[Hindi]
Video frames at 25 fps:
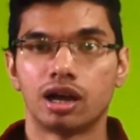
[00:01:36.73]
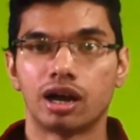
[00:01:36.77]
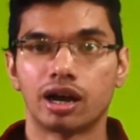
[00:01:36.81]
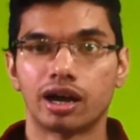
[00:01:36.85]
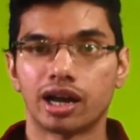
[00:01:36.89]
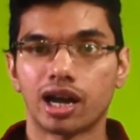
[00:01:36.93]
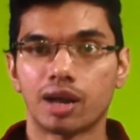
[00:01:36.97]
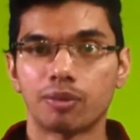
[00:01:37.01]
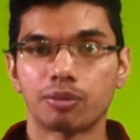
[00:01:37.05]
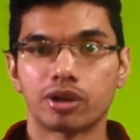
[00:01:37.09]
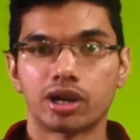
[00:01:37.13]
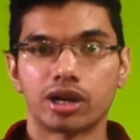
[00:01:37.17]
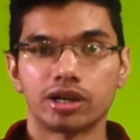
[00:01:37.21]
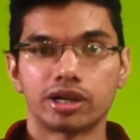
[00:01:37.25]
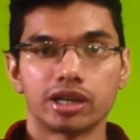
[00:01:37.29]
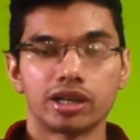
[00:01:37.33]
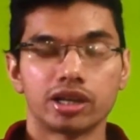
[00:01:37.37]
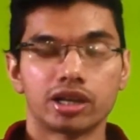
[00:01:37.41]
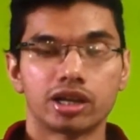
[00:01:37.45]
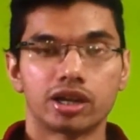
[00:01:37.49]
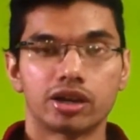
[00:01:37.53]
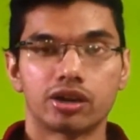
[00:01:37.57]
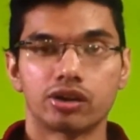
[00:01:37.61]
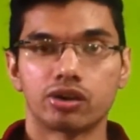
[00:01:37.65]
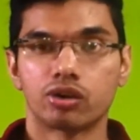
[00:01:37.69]
अगर आप
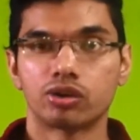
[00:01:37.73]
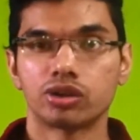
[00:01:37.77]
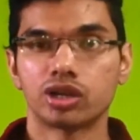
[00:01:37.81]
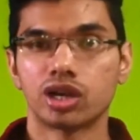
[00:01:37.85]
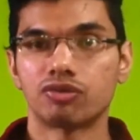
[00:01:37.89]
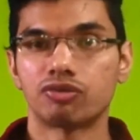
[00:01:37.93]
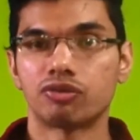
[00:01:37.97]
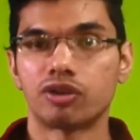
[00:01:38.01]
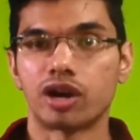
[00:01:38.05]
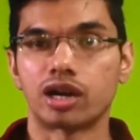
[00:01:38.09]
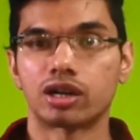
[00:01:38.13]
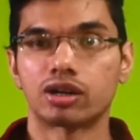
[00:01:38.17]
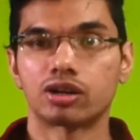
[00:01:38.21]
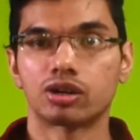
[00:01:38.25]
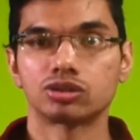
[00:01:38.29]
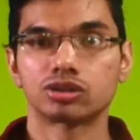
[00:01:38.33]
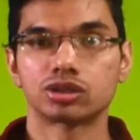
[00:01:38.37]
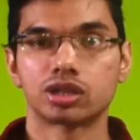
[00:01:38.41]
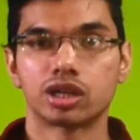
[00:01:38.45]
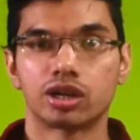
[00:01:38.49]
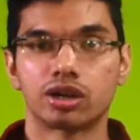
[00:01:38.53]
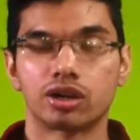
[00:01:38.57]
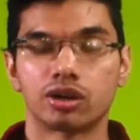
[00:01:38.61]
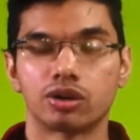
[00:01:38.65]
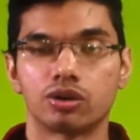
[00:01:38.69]
कटिंग कर रहे हो या फैट लॉस
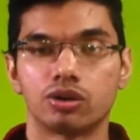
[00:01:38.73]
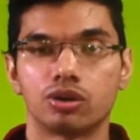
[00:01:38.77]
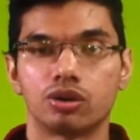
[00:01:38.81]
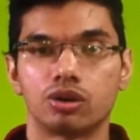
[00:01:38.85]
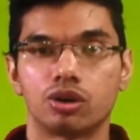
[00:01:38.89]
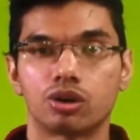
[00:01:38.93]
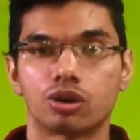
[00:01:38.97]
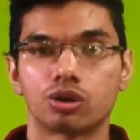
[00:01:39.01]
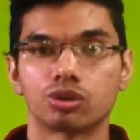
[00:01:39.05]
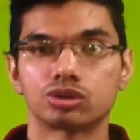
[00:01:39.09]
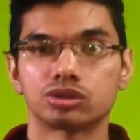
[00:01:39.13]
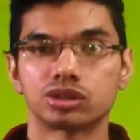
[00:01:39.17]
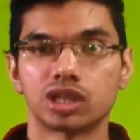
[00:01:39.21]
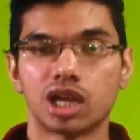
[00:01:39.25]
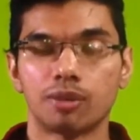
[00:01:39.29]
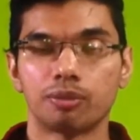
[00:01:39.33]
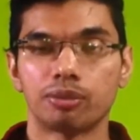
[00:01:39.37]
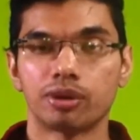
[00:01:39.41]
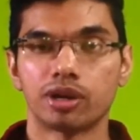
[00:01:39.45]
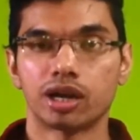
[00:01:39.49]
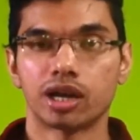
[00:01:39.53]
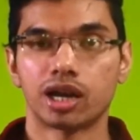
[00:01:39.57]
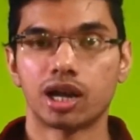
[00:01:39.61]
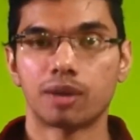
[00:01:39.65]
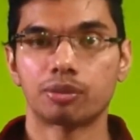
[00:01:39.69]
कर रहे हो और उस टाइम
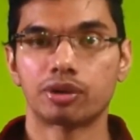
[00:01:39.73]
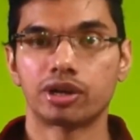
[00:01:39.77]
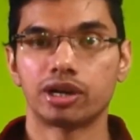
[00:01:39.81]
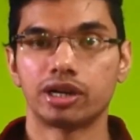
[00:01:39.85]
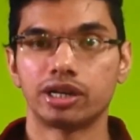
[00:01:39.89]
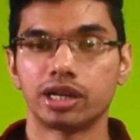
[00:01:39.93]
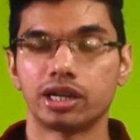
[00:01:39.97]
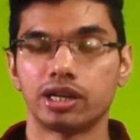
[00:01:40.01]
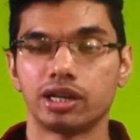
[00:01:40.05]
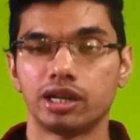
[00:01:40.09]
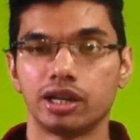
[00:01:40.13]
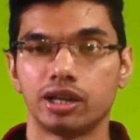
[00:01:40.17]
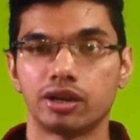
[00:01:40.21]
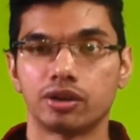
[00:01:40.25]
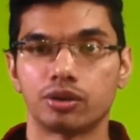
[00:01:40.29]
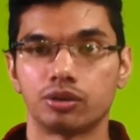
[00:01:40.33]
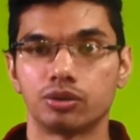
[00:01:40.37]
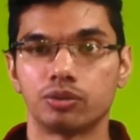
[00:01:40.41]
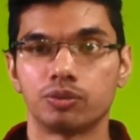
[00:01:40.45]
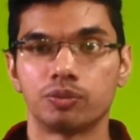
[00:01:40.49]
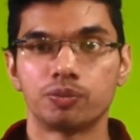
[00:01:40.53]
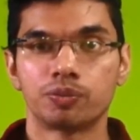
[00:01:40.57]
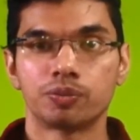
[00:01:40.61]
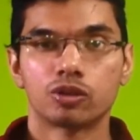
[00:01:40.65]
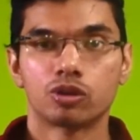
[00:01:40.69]
पे अगर आप क्रिटेन ले रहे हो
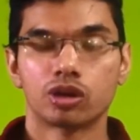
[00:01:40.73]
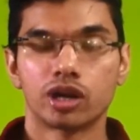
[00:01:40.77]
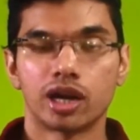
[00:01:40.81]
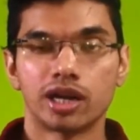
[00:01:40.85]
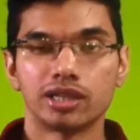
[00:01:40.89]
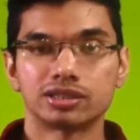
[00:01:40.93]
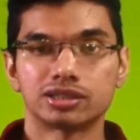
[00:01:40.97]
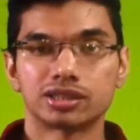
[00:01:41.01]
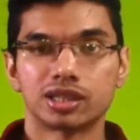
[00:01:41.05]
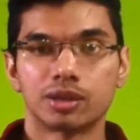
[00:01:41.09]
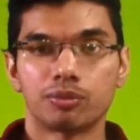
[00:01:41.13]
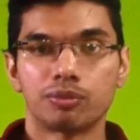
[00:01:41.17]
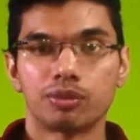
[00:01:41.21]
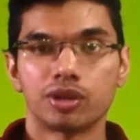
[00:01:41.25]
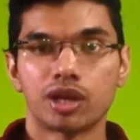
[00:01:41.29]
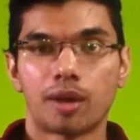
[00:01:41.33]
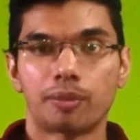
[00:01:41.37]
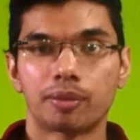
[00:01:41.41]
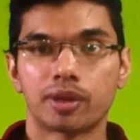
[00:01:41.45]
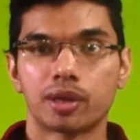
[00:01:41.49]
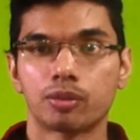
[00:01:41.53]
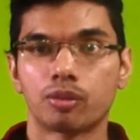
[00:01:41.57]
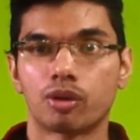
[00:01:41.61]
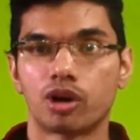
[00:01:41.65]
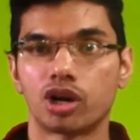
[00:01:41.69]
तो गाइज तब भी
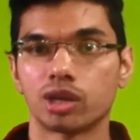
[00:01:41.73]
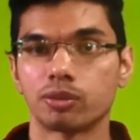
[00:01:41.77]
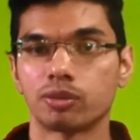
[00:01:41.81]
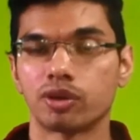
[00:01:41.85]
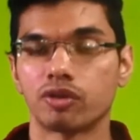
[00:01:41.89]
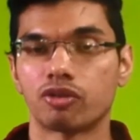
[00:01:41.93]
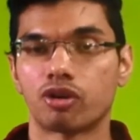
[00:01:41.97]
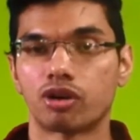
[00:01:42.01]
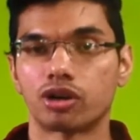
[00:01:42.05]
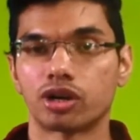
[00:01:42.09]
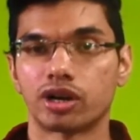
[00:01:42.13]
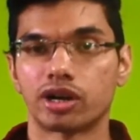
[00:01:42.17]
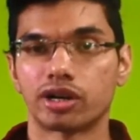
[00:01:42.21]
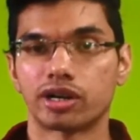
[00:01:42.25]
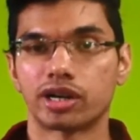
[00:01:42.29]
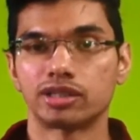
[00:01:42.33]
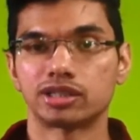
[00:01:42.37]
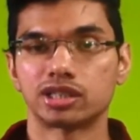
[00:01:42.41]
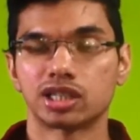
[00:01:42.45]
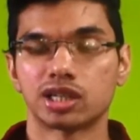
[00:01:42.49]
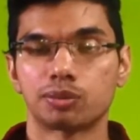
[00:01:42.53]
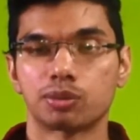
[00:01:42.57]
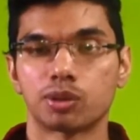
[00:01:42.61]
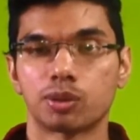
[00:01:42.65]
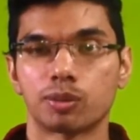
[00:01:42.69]
आपकी बॉडी में वाटर
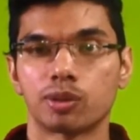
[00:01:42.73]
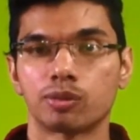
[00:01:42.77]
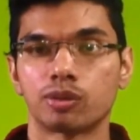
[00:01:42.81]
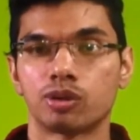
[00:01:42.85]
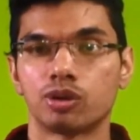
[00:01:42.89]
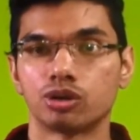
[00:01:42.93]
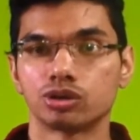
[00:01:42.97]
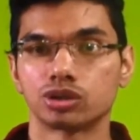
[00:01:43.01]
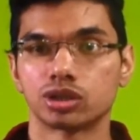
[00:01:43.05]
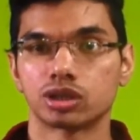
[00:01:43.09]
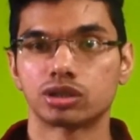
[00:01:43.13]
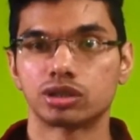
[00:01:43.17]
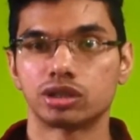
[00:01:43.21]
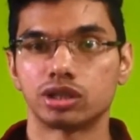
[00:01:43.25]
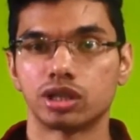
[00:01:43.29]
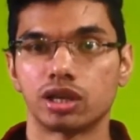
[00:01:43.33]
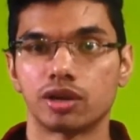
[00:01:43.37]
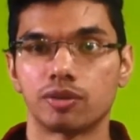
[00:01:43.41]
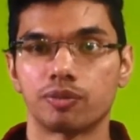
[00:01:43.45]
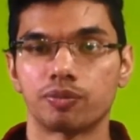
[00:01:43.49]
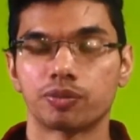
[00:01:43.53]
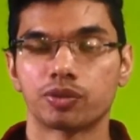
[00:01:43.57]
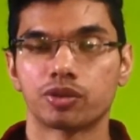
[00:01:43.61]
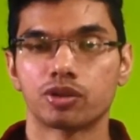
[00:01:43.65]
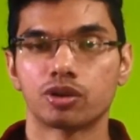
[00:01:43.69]
रिटेंशन की प्रॉब्लम हो सकती है
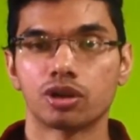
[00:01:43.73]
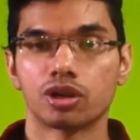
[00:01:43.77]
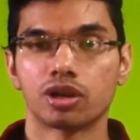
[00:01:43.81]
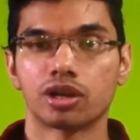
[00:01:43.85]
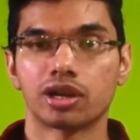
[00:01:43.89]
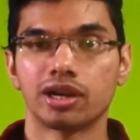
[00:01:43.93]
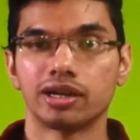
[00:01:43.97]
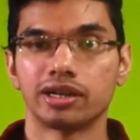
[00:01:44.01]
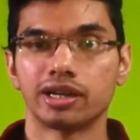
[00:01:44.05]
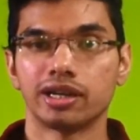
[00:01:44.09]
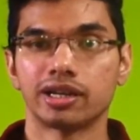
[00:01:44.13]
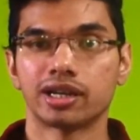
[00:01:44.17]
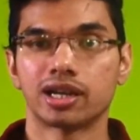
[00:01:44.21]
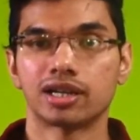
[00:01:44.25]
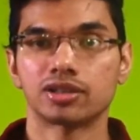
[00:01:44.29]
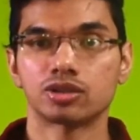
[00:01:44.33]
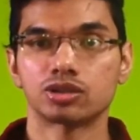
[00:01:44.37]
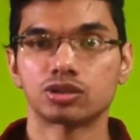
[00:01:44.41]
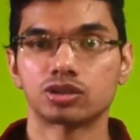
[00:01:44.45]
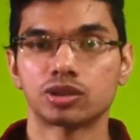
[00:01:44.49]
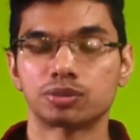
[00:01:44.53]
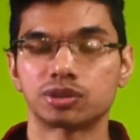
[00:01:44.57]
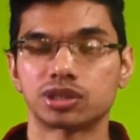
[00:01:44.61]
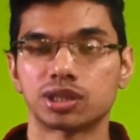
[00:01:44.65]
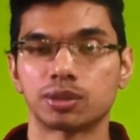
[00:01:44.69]
क्योंकि क्रिटेन का जो
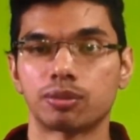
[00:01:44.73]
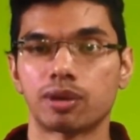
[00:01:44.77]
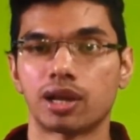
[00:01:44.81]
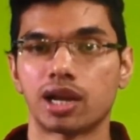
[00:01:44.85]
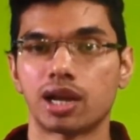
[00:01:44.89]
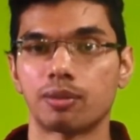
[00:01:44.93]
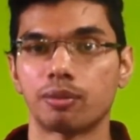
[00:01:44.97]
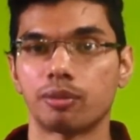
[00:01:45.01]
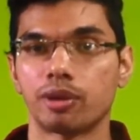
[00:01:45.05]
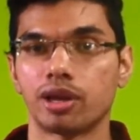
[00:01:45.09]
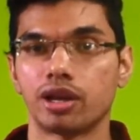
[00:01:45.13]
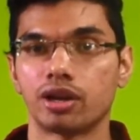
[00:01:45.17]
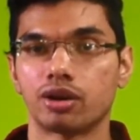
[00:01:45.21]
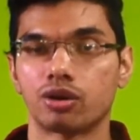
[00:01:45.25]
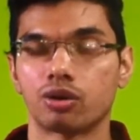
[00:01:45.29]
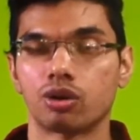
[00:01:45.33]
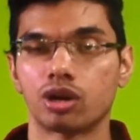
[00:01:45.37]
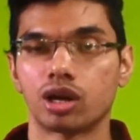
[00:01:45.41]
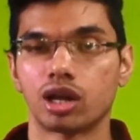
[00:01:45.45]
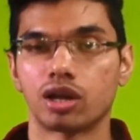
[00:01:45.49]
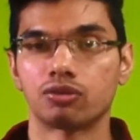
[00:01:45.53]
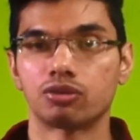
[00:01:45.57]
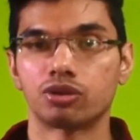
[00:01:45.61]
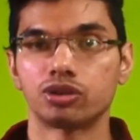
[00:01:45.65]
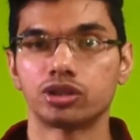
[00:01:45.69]
सबसे पहला मेन
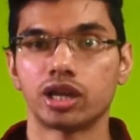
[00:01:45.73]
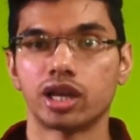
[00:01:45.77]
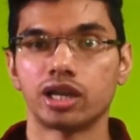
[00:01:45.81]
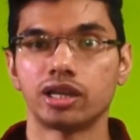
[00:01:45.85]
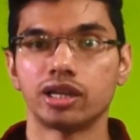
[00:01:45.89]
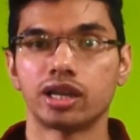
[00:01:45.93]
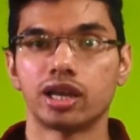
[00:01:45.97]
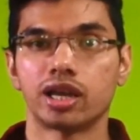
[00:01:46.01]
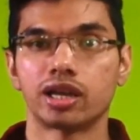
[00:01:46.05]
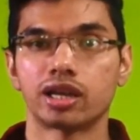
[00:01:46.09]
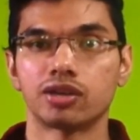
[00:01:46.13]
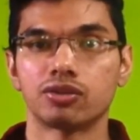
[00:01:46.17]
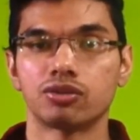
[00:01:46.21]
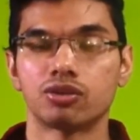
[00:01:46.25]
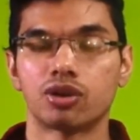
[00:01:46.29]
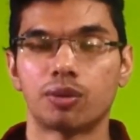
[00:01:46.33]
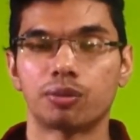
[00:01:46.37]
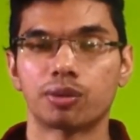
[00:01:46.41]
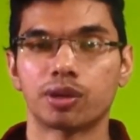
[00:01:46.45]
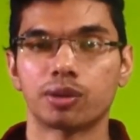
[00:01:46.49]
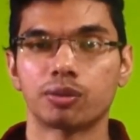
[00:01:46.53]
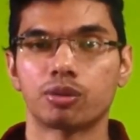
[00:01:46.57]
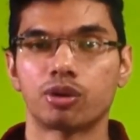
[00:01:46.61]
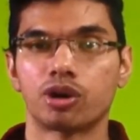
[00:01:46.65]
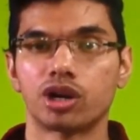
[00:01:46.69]
रोल है वो यही है कि वो
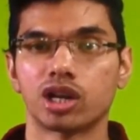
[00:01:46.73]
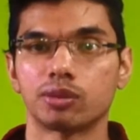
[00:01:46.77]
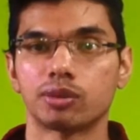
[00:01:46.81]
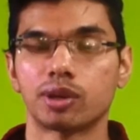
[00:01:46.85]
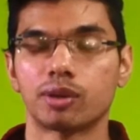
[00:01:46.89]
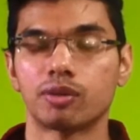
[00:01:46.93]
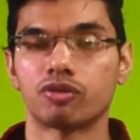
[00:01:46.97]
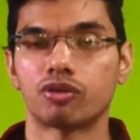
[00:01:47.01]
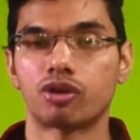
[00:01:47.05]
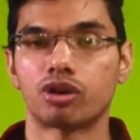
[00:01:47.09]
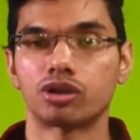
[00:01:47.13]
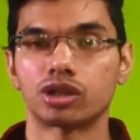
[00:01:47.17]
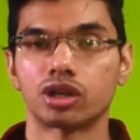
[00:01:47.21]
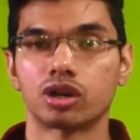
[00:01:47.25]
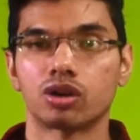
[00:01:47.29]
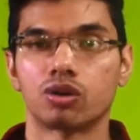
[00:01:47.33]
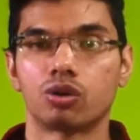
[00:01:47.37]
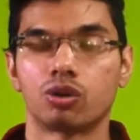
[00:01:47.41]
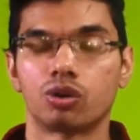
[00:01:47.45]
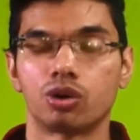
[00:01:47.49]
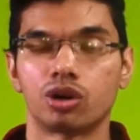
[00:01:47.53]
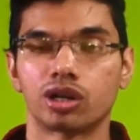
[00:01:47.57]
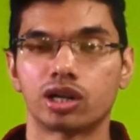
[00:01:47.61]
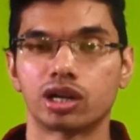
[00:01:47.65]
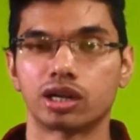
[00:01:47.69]
आपकी बॉडी में वाटर
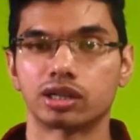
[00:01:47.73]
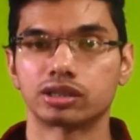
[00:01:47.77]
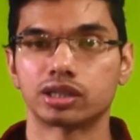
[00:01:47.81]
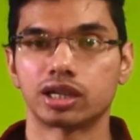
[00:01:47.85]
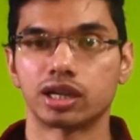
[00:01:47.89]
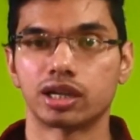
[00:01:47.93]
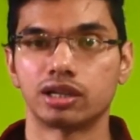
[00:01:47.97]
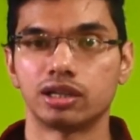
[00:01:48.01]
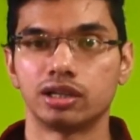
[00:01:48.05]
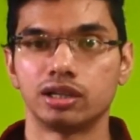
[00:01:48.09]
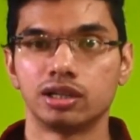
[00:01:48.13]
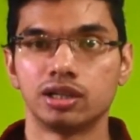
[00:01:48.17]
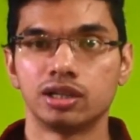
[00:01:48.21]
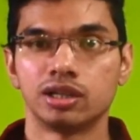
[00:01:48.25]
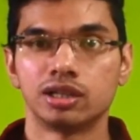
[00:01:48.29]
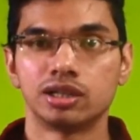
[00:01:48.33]
होल्ड करता है